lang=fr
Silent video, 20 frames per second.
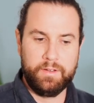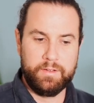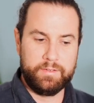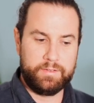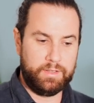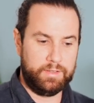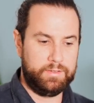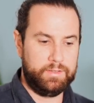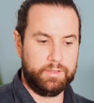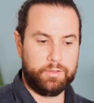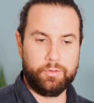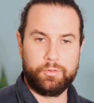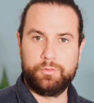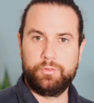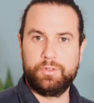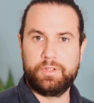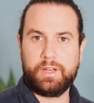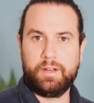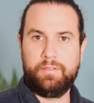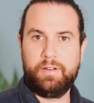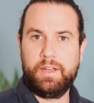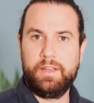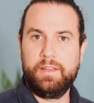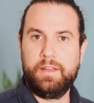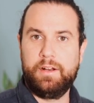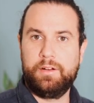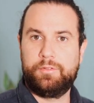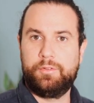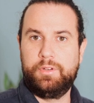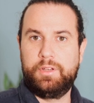Cette séquence de travail,
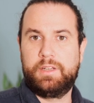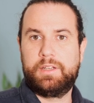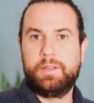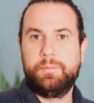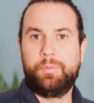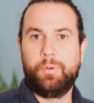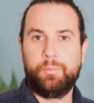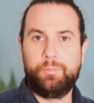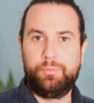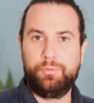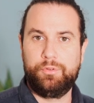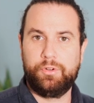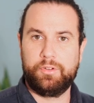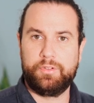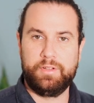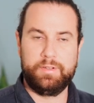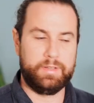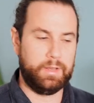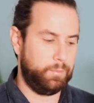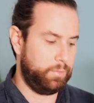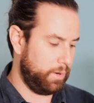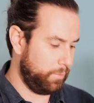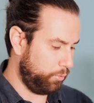elle se décrit en plusieurs étapes.